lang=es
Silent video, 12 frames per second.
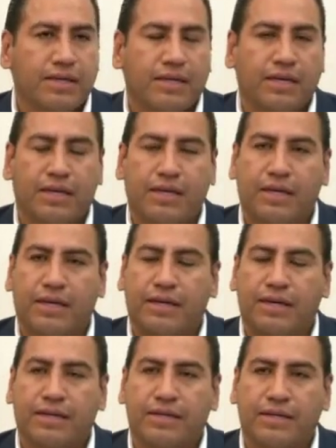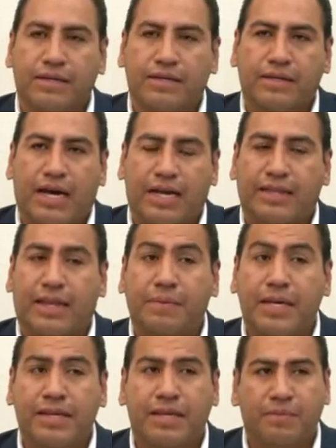que
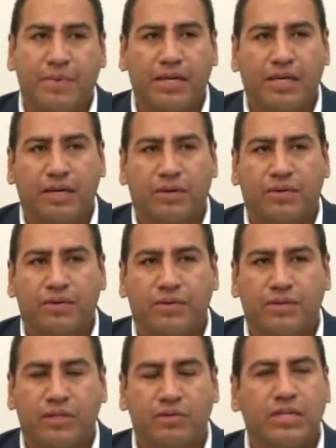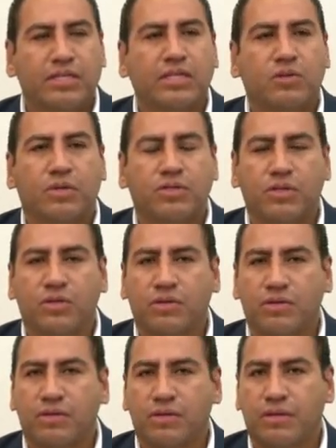atraviesa México en una
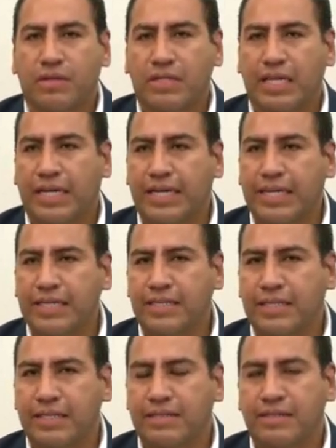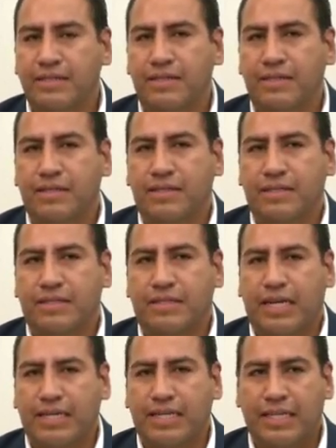situación de crisis
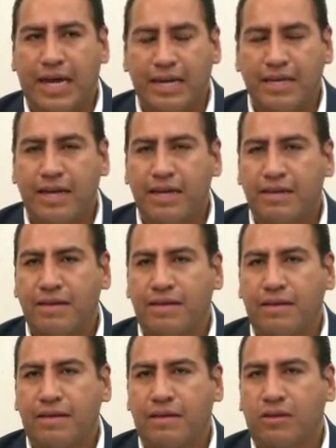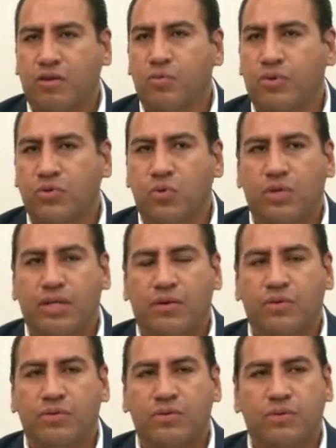sanitaria y como
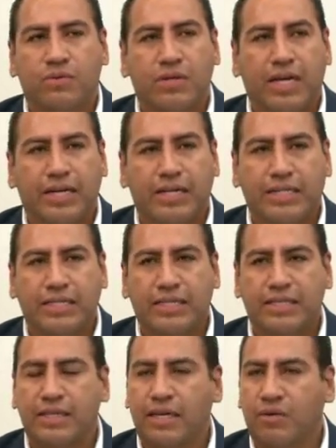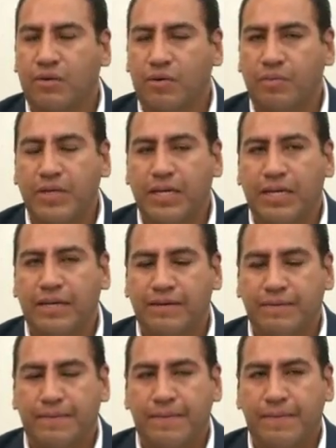resultado una crisis económica.
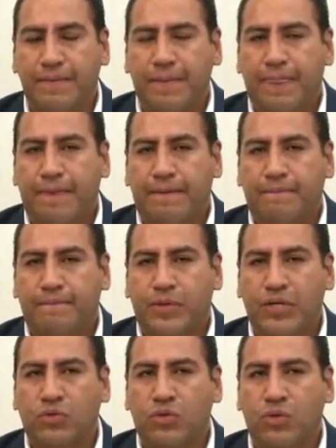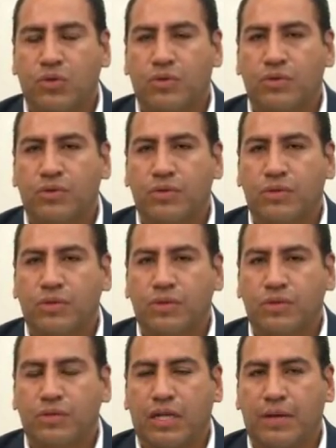Por eso
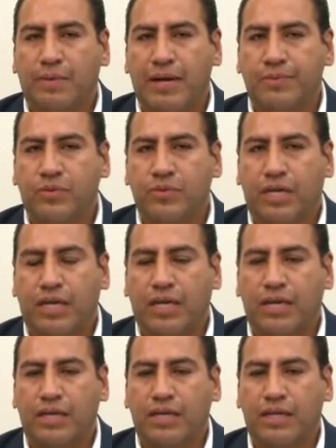celebramos que,